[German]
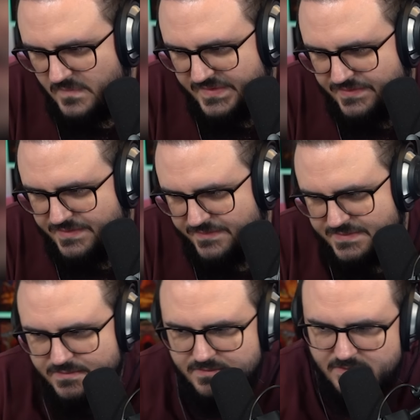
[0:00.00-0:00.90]
Was ist das, was
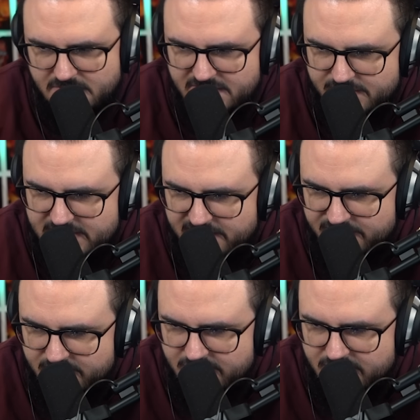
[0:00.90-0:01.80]
du so gehört hast, betreffend
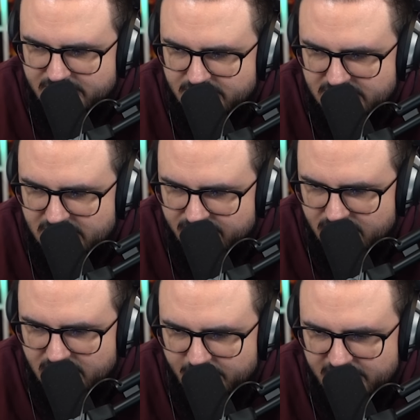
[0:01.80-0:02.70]
betreffende Produktionsdauer
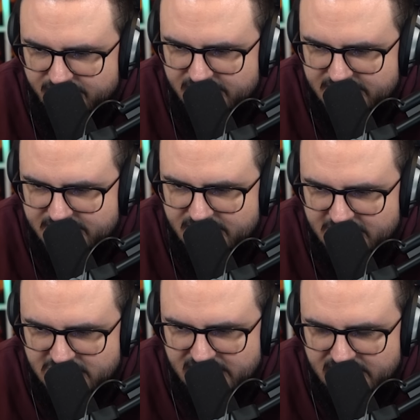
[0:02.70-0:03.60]
von Klamotten? Was ist so der
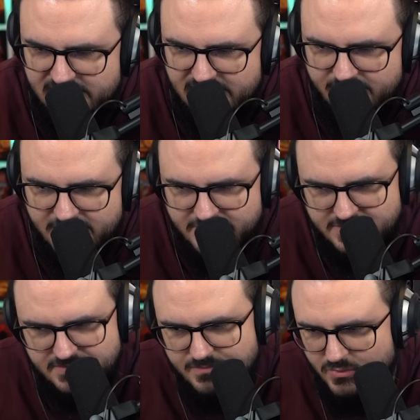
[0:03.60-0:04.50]
Standard in der
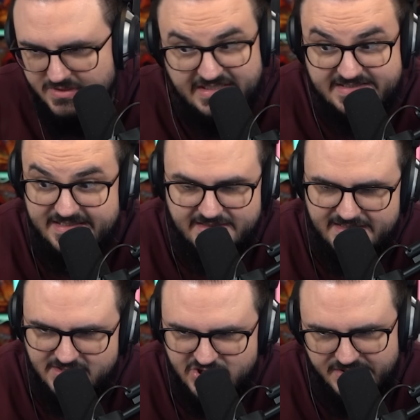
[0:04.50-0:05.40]
Branche? Bruder, das geht
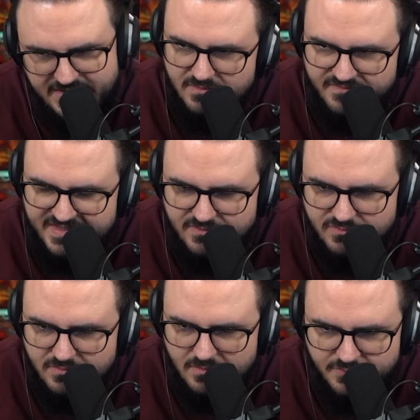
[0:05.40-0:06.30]
ganz schnell. Wenn
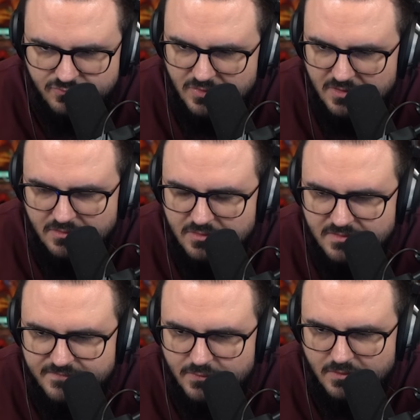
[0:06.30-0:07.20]
du nur
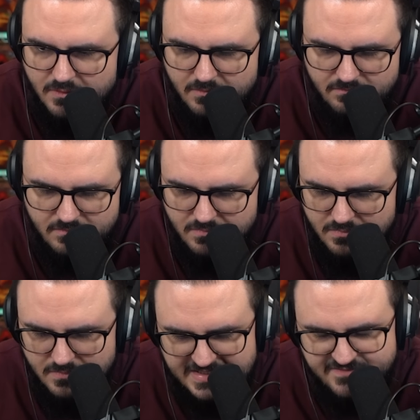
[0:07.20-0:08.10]
irgendwo
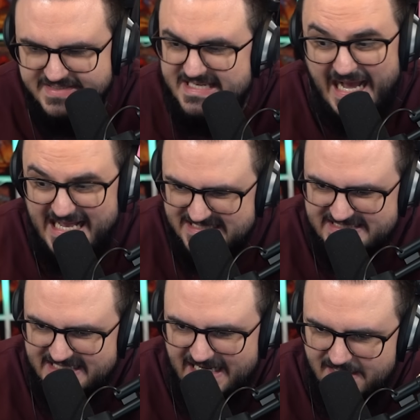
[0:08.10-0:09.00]
also wenn dir alles
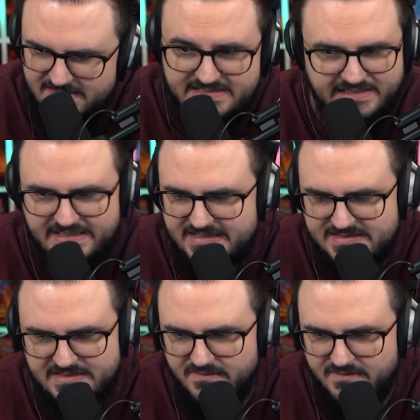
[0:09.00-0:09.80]
egal ist, dann geht das in der